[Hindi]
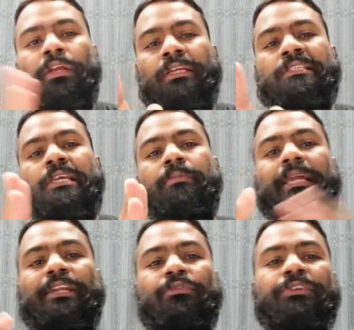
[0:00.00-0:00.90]
इसकी अब
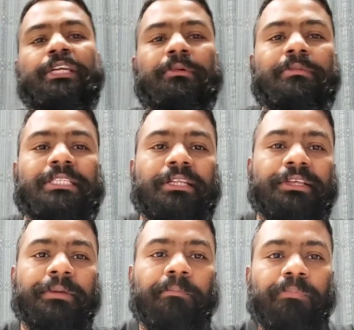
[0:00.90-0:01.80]
लाइन ऑफ ट्रीटमेंट में
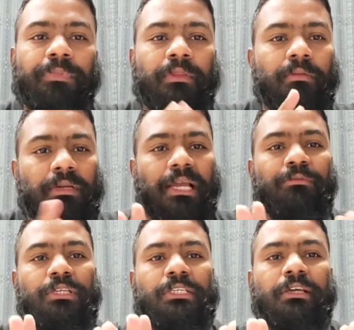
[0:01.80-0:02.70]
जाते हैं
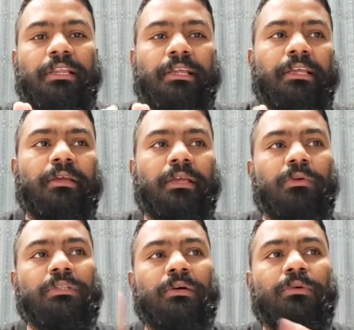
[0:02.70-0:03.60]
टाइम वेस्ट नहीं करेंगे कि ये
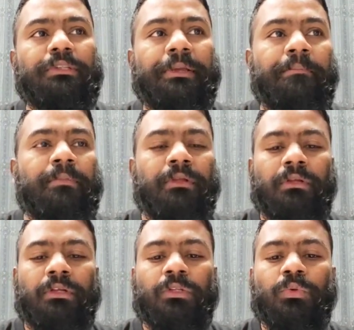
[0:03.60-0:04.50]
होता है वो होता है
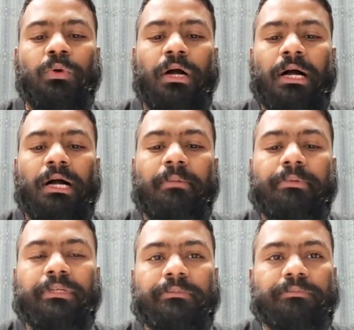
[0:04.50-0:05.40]
तो
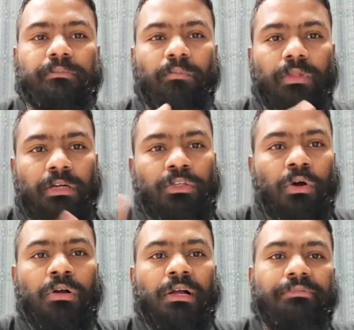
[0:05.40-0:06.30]
आप
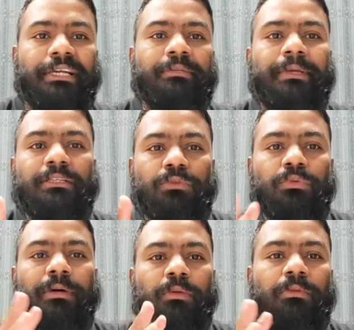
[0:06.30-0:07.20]
डॉग का वेट पहले
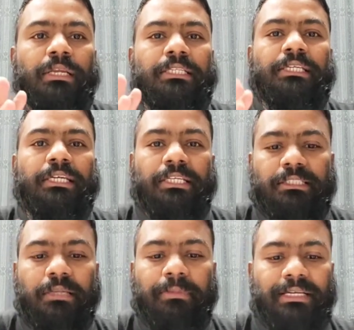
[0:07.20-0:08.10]
जरूर मालूम कर लीजिएगा ये
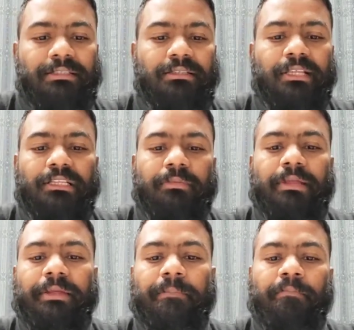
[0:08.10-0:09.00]
सब मेडिसिन देने से
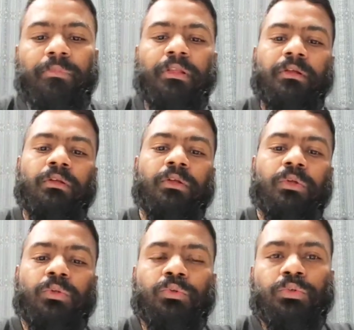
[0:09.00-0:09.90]
पहले
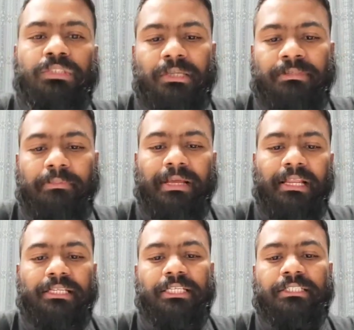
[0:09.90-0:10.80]
तो जो सबसे
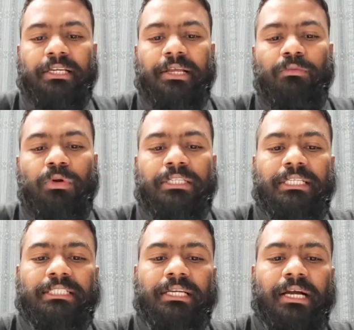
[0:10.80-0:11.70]
पहला इंजेक्शन है वो
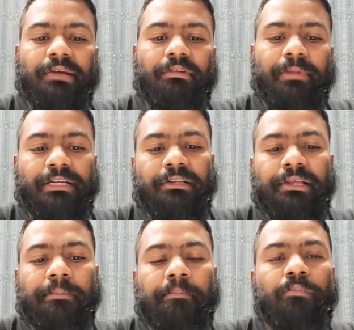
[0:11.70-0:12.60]
इंजेक्शन आइवर
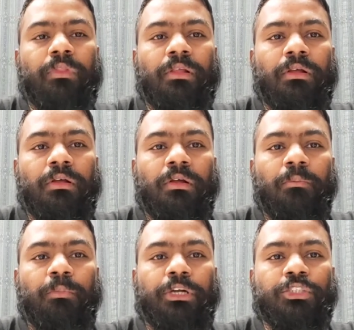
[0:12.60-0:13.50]
है
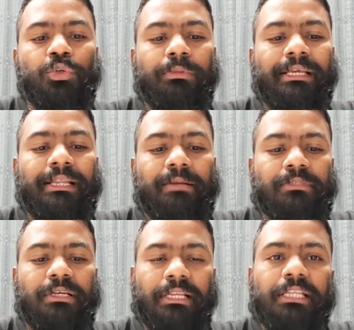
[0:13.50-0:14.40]
पॉइंट टू
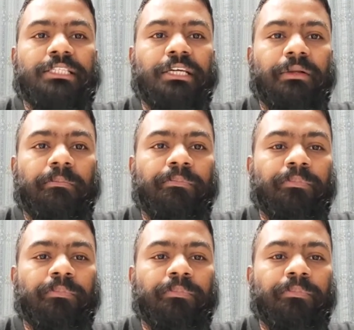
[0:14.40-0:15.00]
मिलीग्राम्स का ले लीजिएगा